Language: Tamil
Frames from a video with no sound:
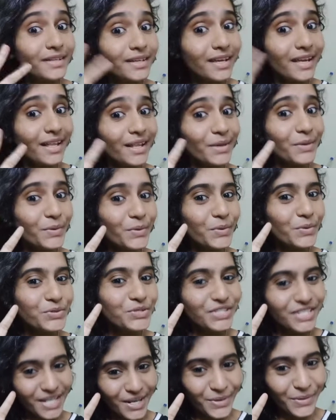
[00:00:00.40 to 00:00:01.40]
ஹலோ
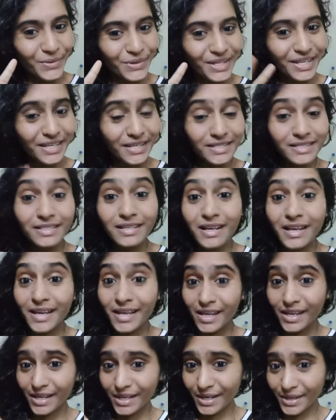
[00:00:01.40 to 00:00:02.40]
சிலக்குட்டீஸ்
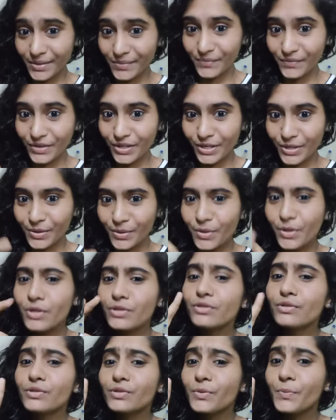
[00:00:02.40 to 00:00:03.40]
இன்னைக்கு வீடியோவில் ஒரு
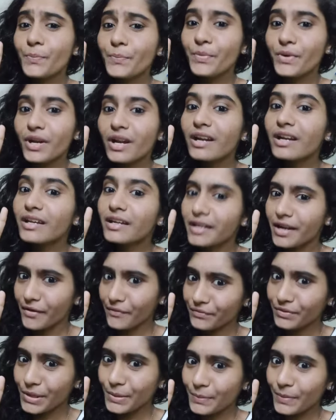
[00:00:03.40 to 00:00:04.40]
சூப்பரான
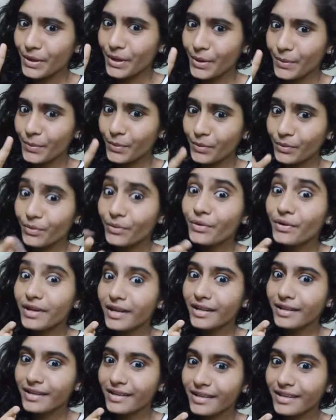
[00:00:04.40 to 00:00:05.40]
கிராஃப்டாக பார்க்க போகிறோம்
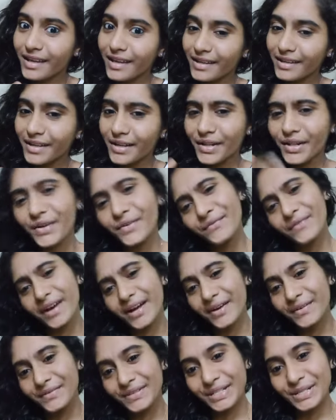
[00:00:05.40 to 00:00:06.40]
என்னென்னு கேட்குறீங்களா
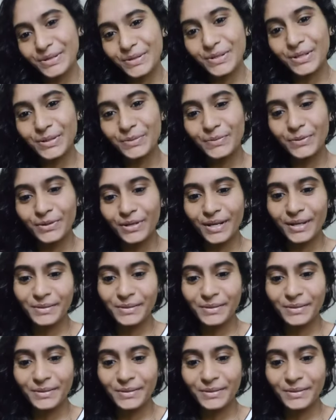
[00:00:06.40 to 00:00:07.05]
வாங்க வீடியோக்குள்ளே போகலாம்